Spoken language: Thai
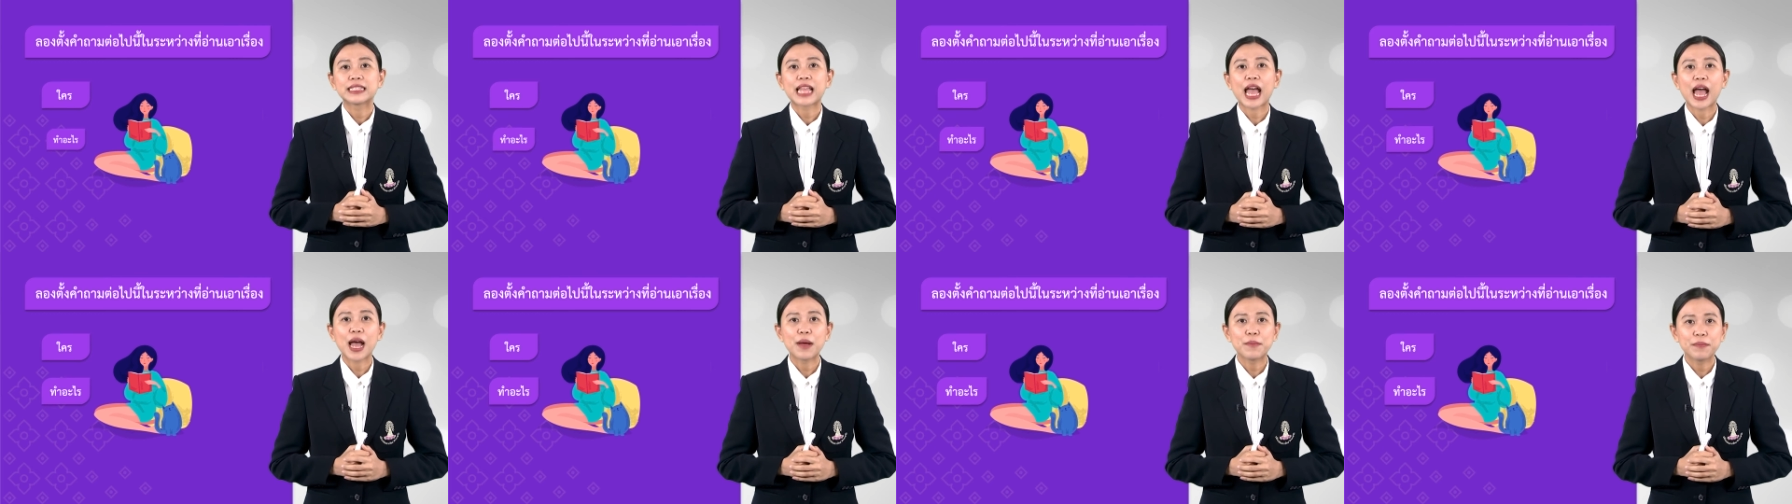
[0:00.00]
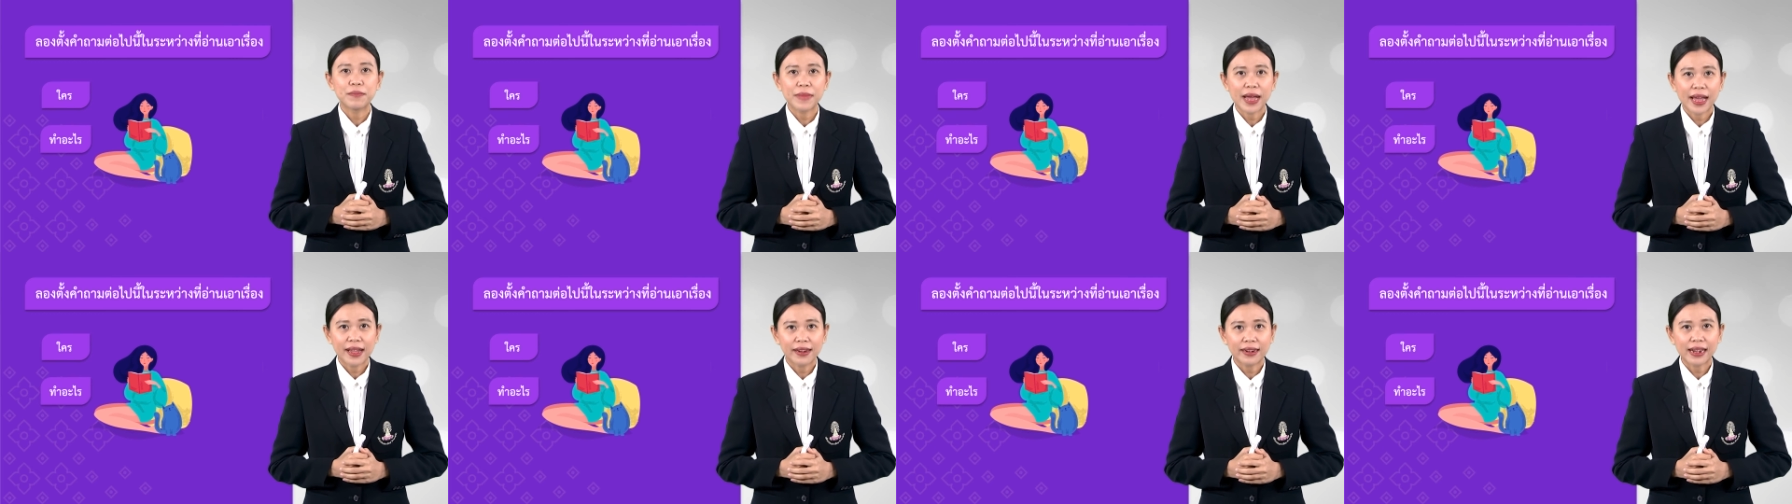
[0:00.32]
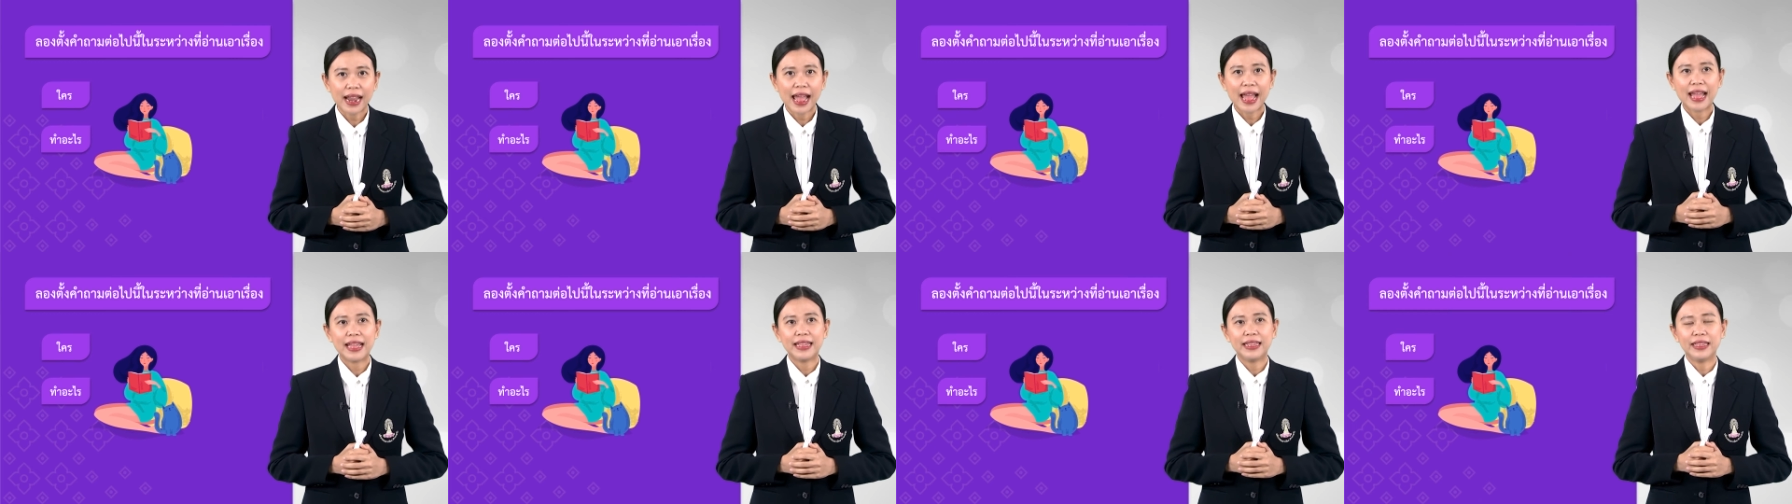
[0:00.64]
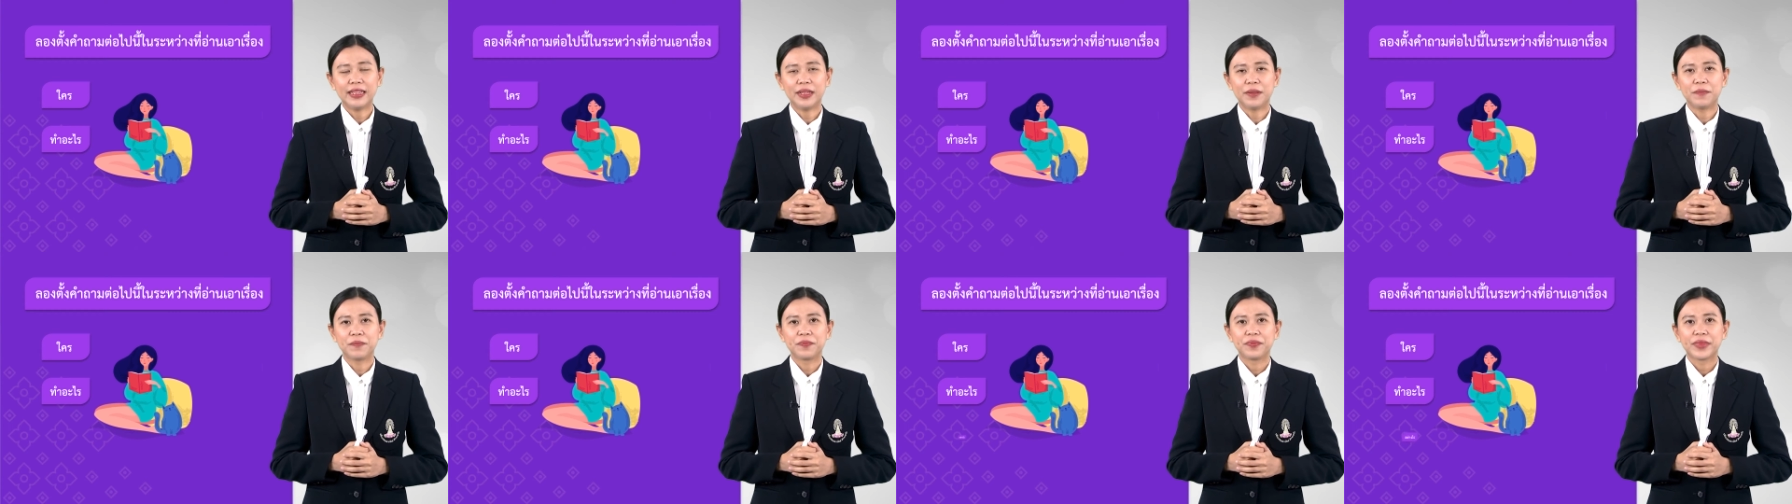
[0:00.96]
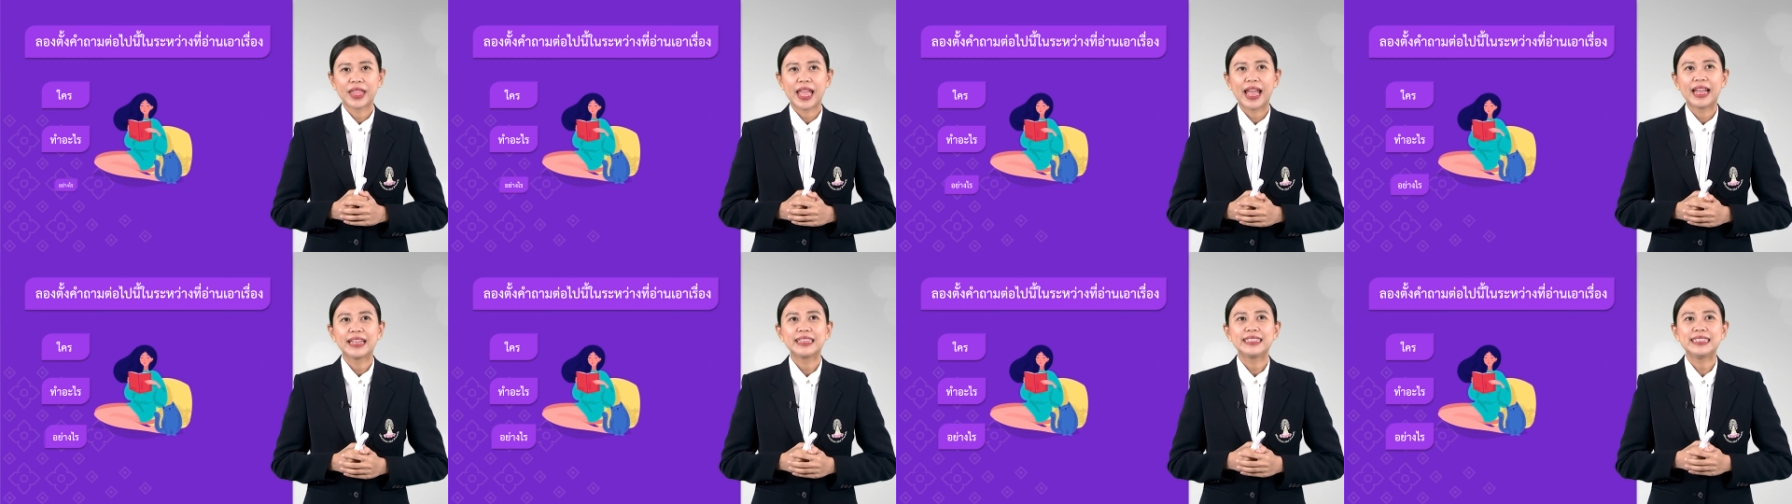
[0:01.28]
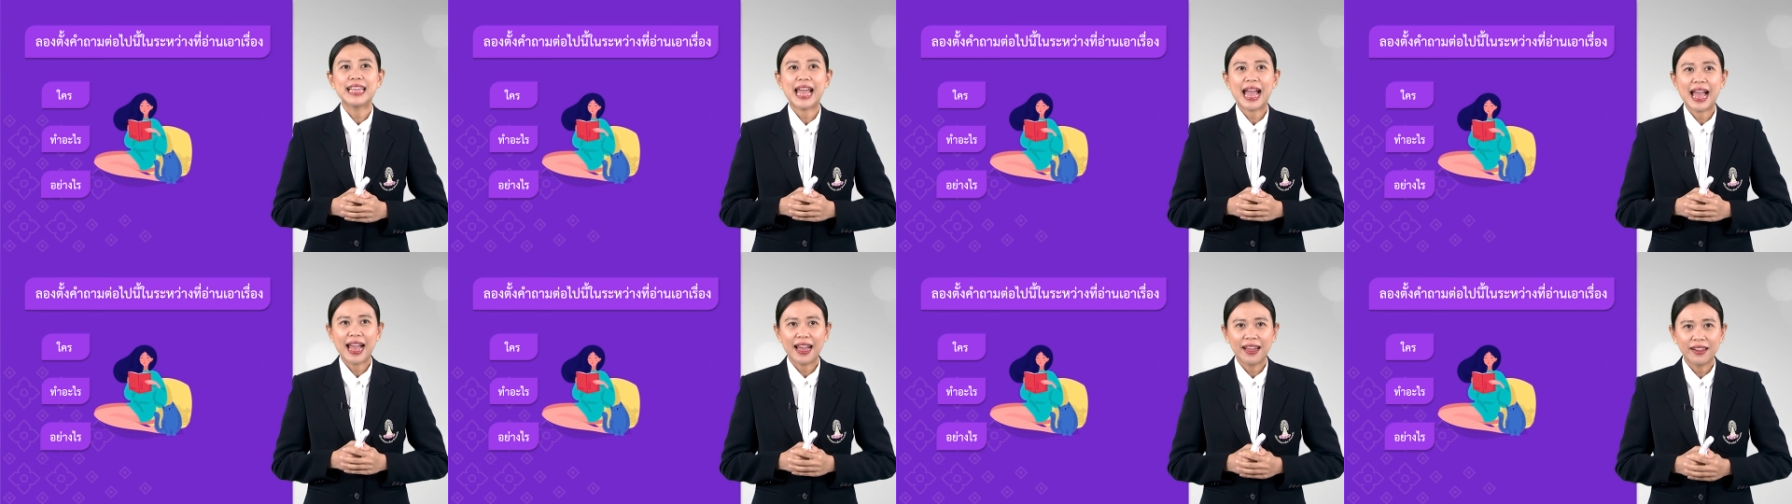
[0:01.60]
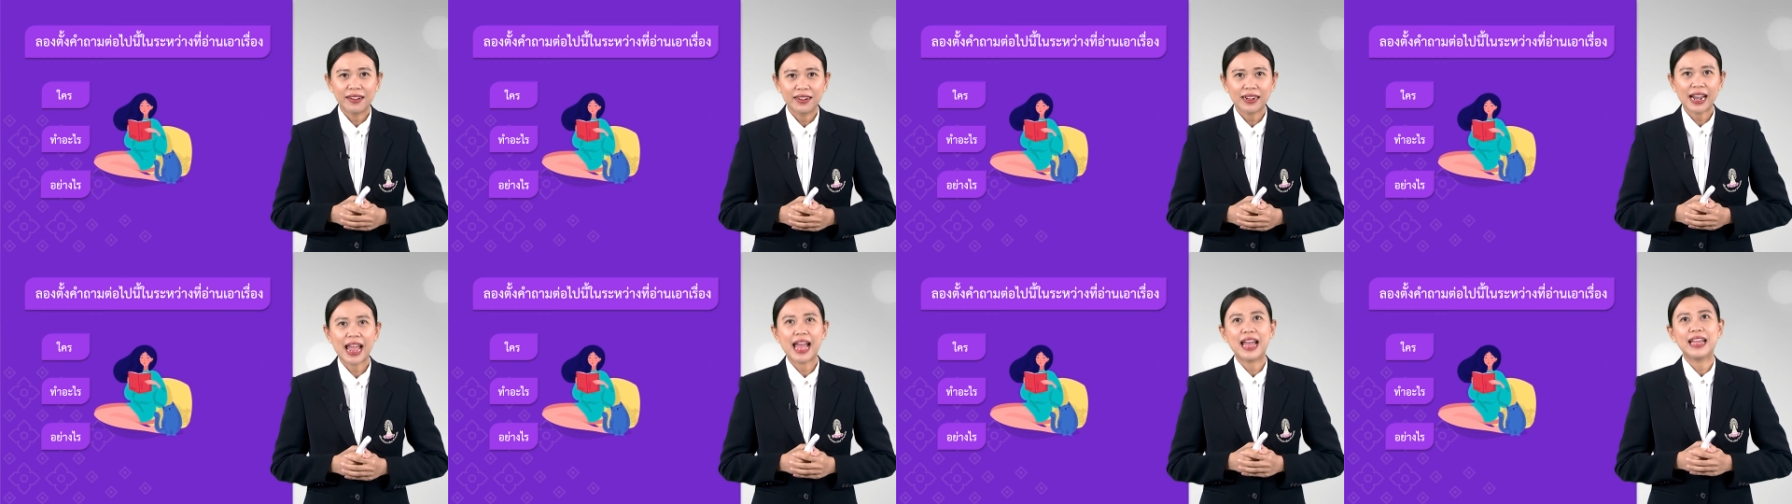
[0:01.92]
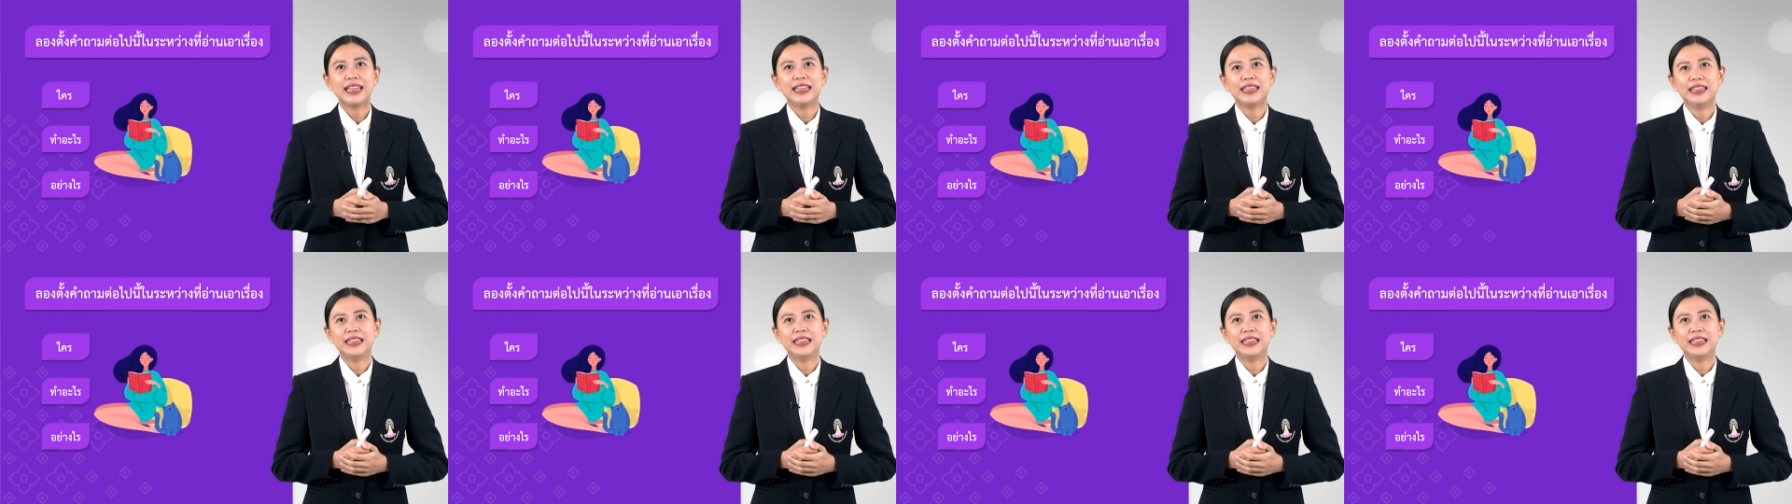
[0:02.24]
ทำอะไรอย่างไร